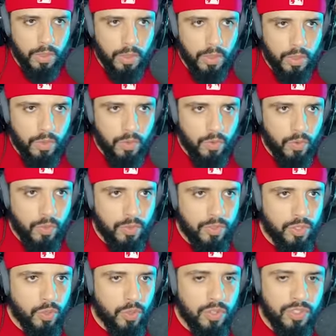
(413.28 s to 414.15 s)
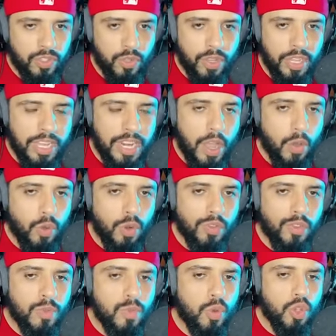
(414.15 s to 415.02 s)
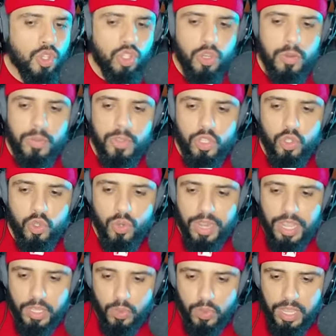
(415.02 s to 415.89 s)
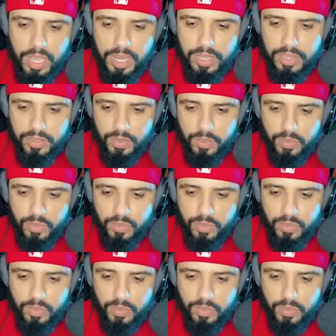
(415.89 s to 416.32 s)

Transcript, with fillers: Vamos ver se eu consigo criar um novo monstro misturando eles.